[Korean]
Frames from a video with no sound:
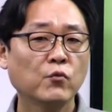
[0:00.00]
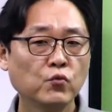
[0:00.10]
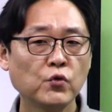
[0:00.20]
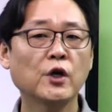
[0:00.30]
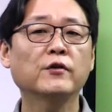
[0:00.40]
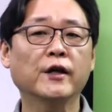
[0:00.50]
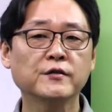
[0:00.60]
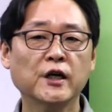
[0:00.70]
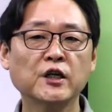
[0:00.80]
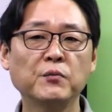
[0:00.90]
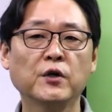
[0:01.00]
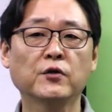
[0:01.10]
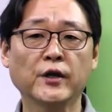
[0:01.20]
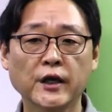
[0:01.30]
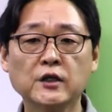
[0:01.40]
위원회,
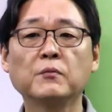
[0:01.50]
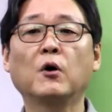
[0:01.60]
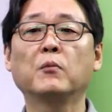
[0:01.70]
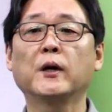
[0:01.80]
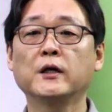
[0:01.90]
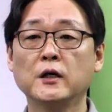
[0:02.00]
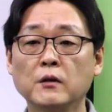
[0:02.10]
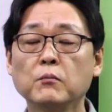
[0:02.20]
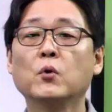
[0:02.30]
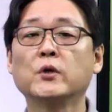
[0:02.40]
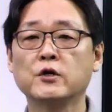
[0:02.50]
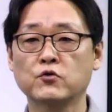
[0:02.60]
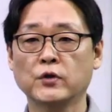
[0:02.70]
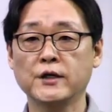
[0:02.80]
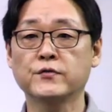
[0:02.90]
상임위원회 그 법안을 보낼
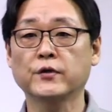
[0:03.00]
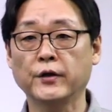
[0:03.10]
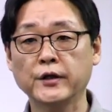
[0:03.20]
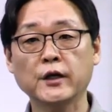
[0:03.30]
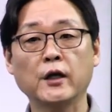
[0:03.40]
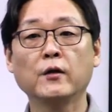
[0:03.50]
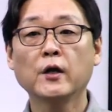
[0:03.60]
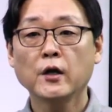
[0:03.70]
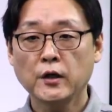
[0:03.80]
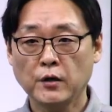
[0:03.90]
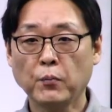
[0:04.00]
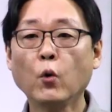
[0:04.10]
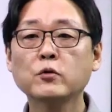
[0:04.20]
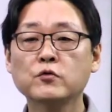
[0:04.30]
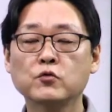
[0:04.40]
수가 있어요. 그러니까 이
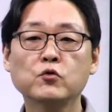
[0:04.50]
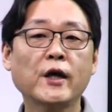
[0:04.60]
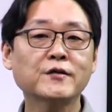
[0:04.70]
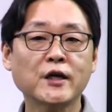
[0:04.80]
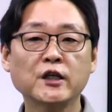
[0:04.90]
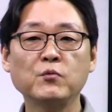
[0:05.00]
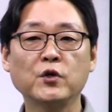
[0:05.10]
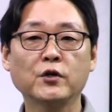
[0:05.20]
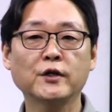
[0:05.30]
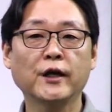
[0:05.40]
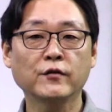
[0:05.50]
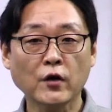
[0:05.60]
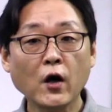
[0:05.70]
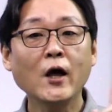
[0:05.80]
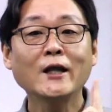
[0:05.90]
복수의
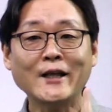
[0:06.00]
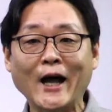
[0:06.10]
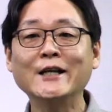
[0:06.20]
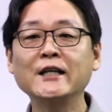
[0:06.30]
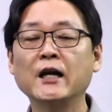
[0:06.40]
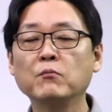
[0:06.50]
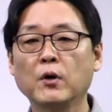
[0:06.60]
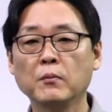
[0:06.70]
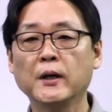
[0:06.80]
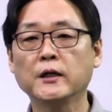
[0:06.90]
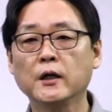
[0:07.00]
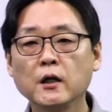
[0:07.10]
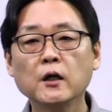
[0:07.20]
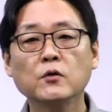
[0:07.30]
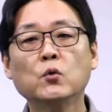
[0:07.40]
상임위원회에서 단일한
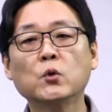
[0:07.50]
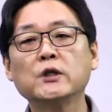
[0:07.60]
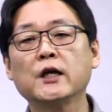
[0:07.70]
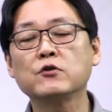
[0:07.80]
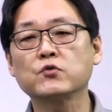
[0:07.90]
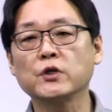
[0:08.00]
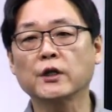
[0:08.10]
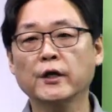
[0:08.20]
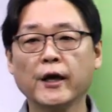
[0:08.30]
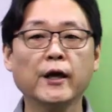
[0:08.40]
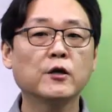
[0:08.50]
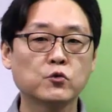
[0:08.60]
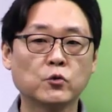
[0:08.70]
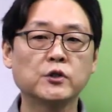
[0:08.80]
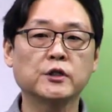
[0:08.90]
법안을 논의할 수 있게
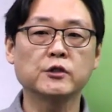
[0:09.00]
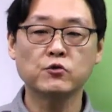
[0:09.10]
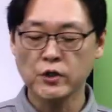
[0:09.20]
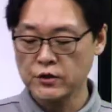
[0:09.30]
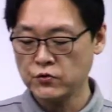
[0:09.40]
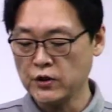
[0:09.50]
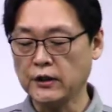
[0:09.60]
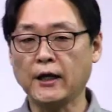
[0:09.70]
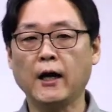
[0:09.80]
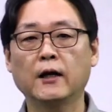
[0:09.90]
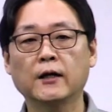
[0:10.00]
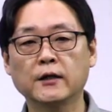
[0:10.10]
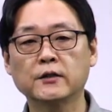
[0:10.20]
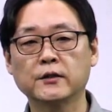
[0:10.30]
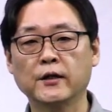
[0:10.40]
조치를 취할 수
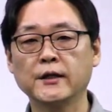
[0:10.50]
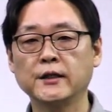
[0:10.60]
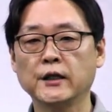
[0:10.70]
있다라는 그러한